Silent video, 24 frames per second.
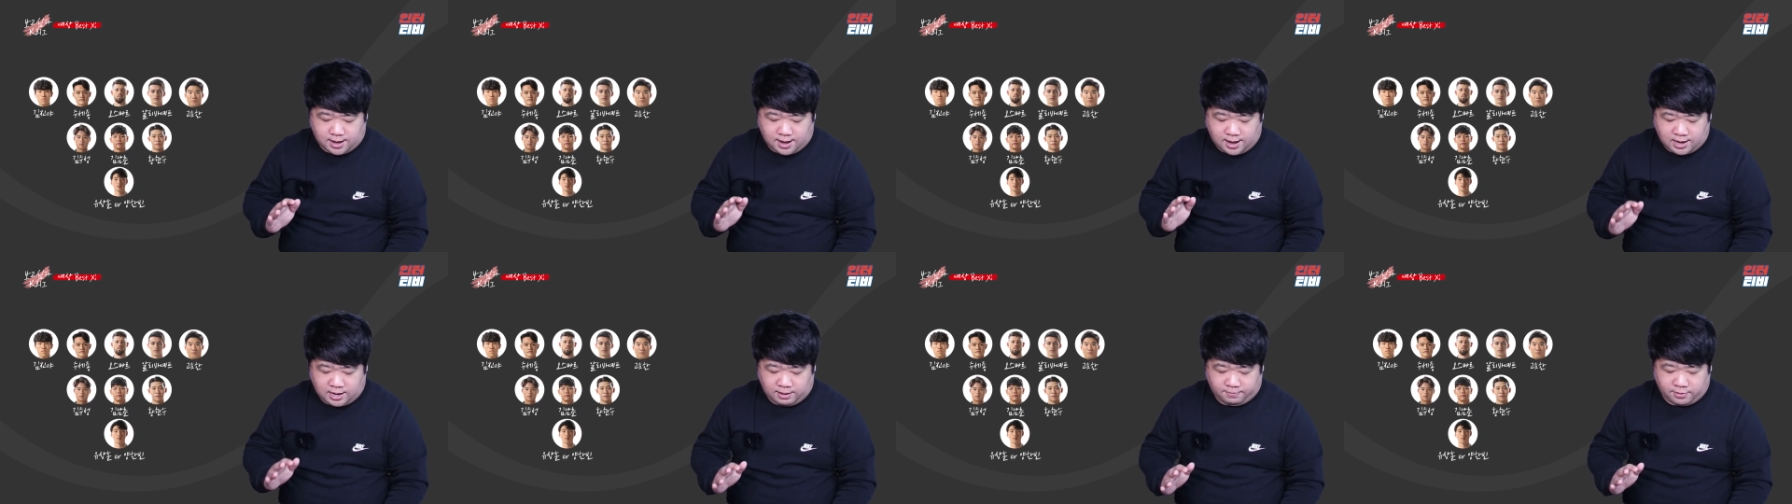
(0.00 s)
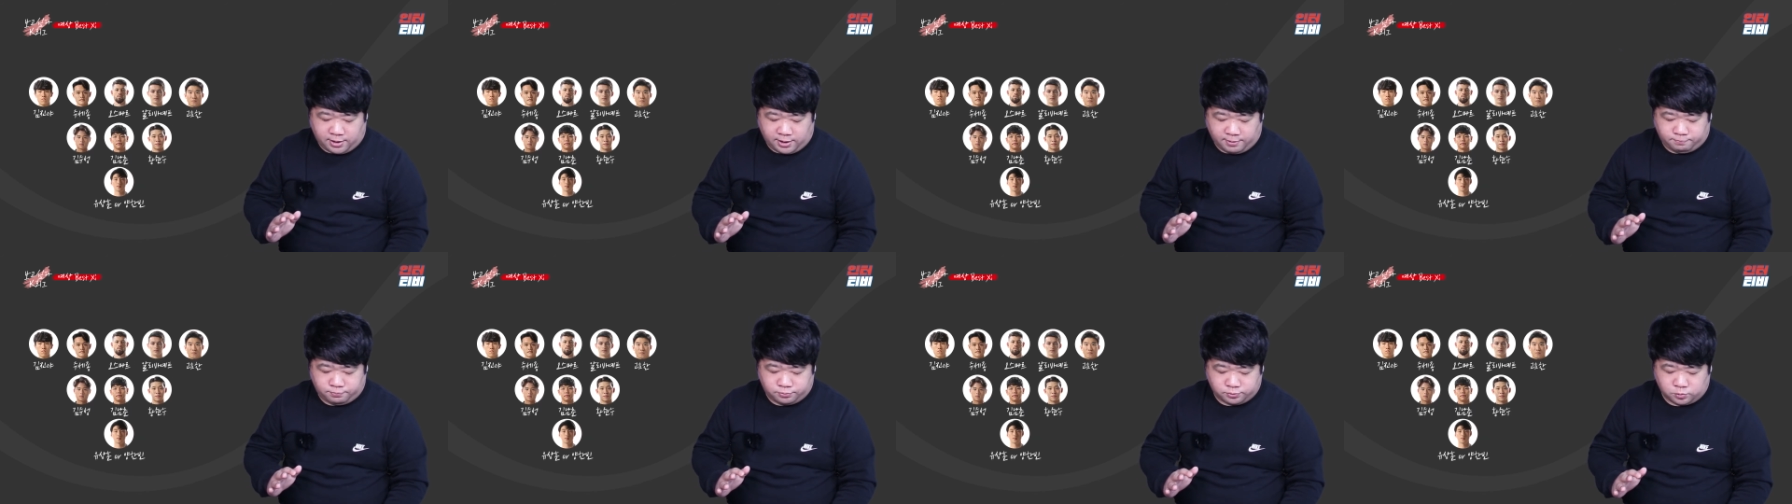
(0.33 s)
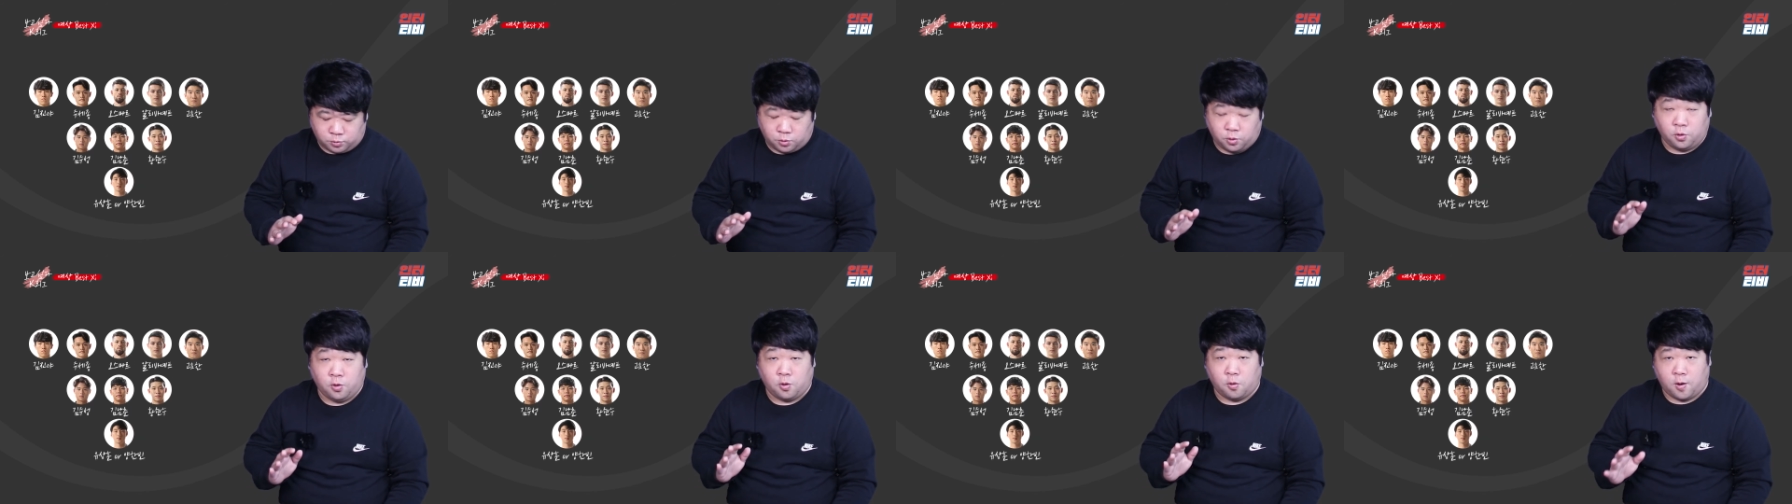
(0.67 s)
알리바이프,
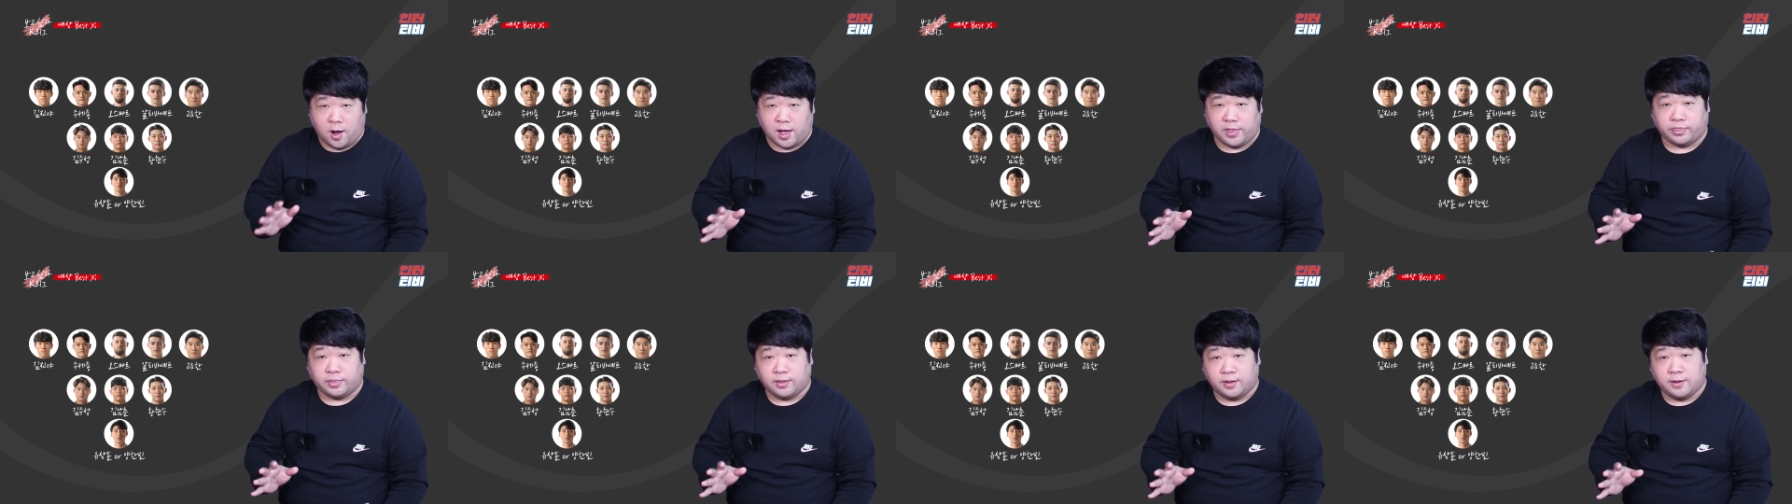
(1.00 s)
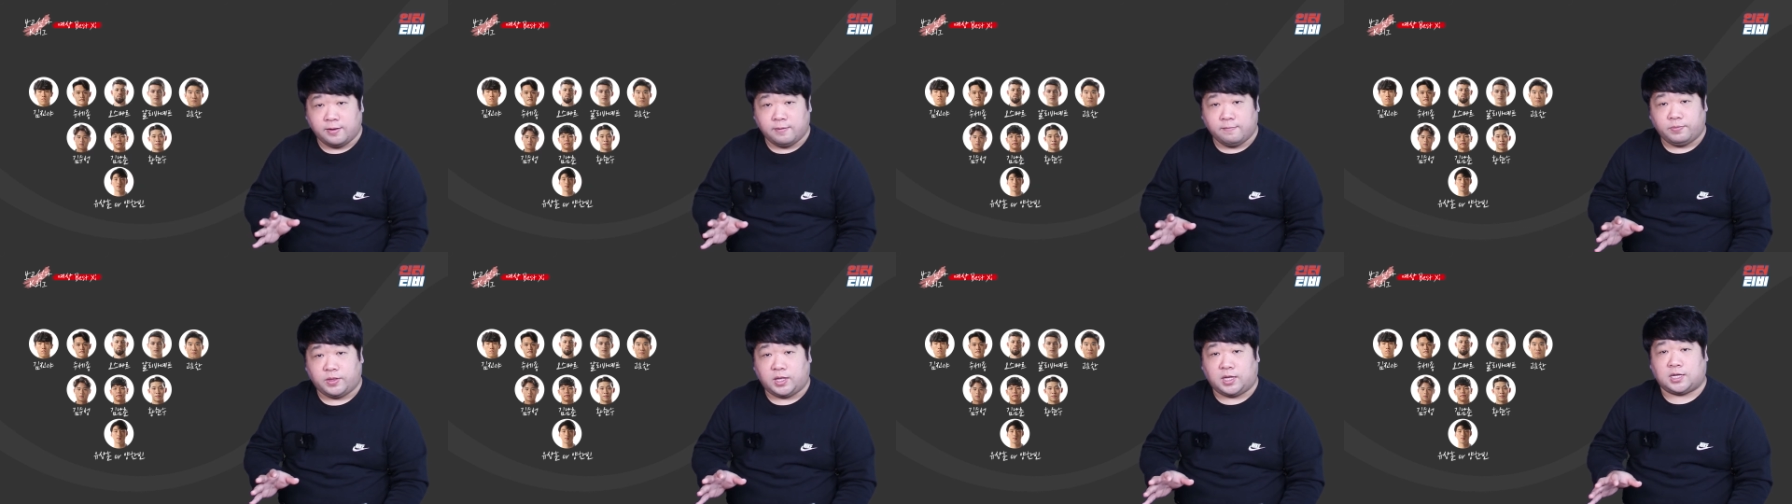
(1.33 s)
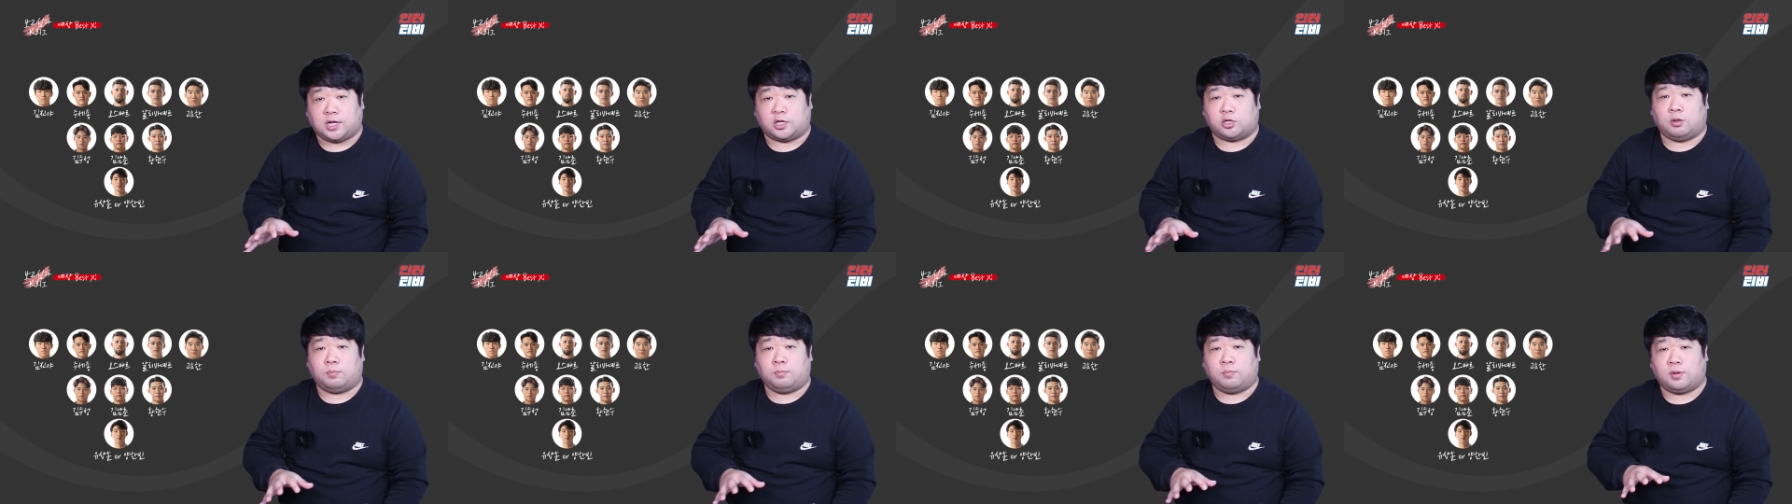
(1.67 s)
고요환 이
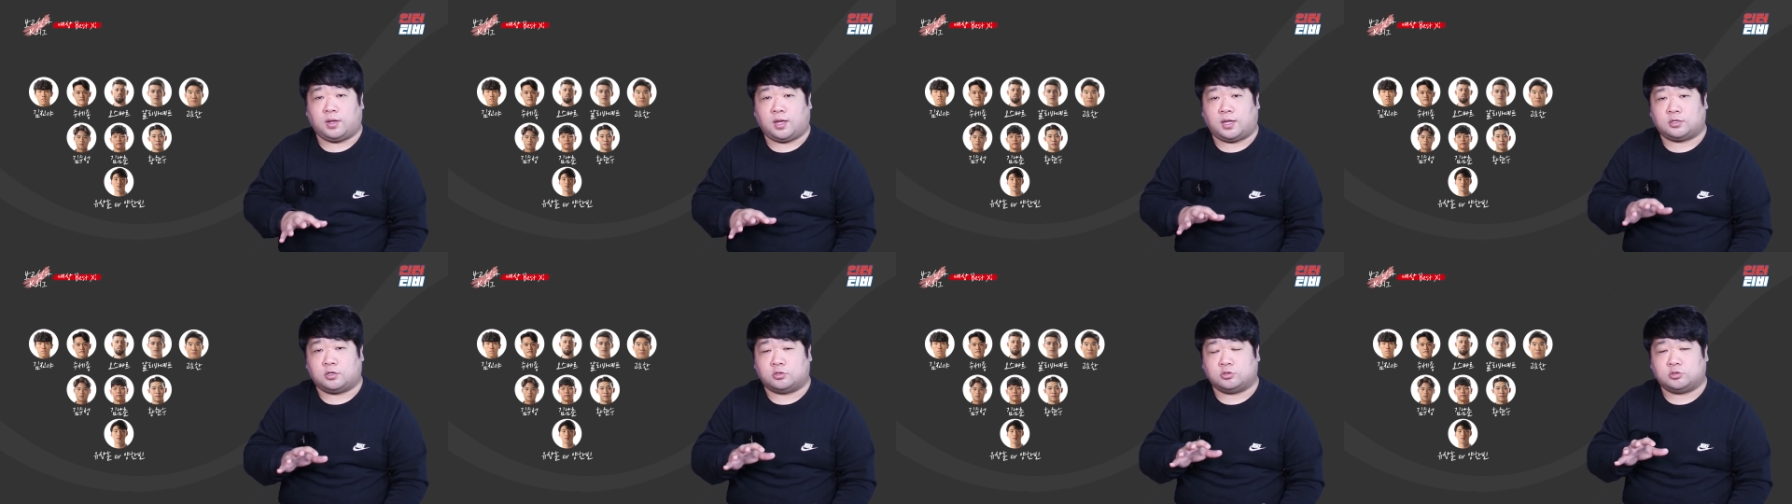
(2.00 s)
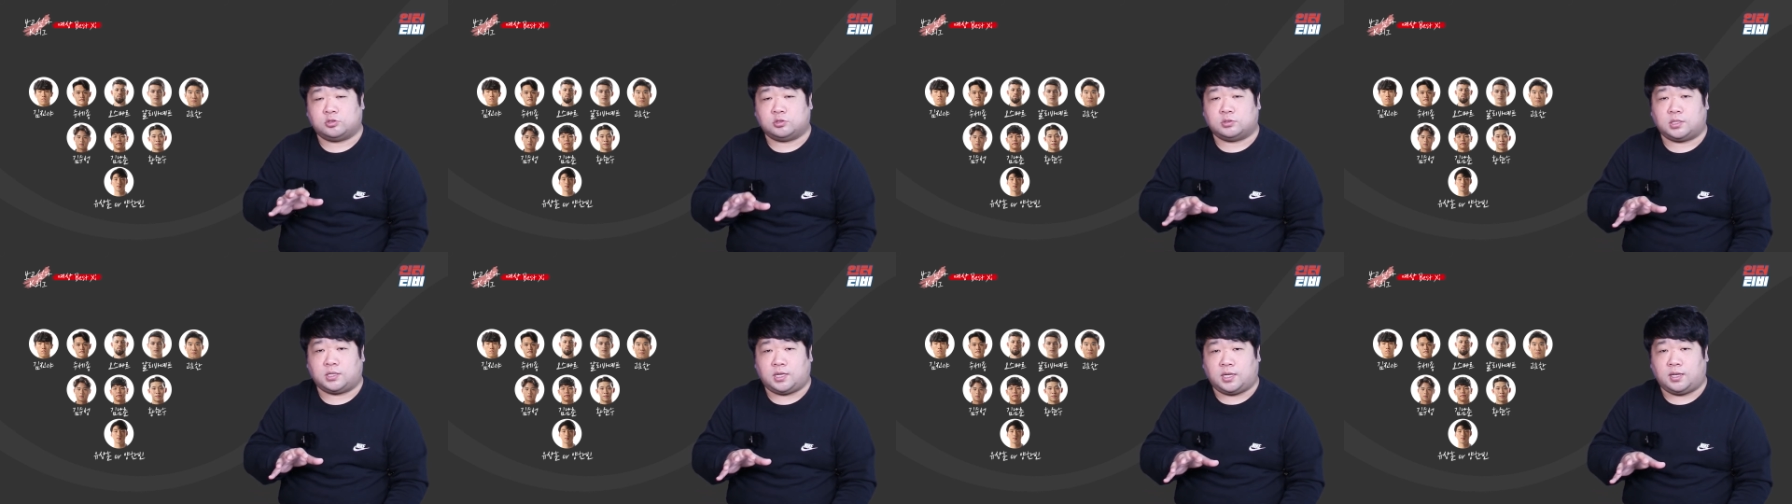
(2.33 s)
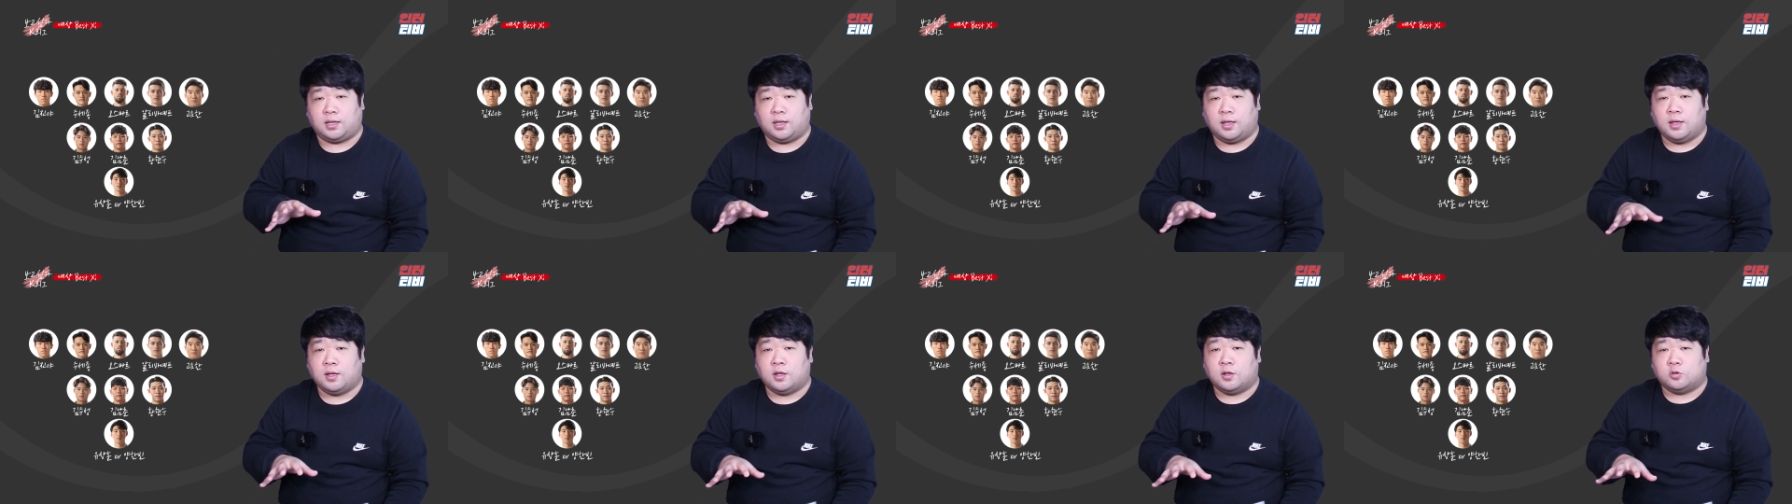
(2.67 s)
다섯 명의
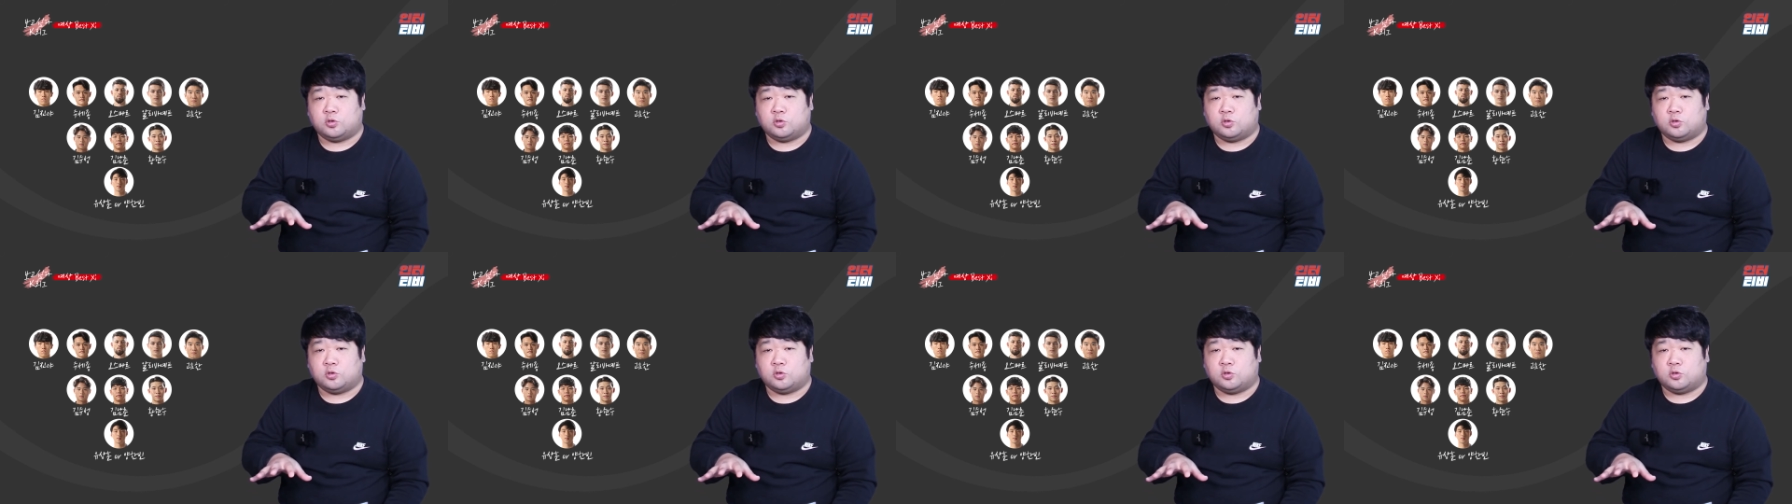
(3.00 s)
선수들이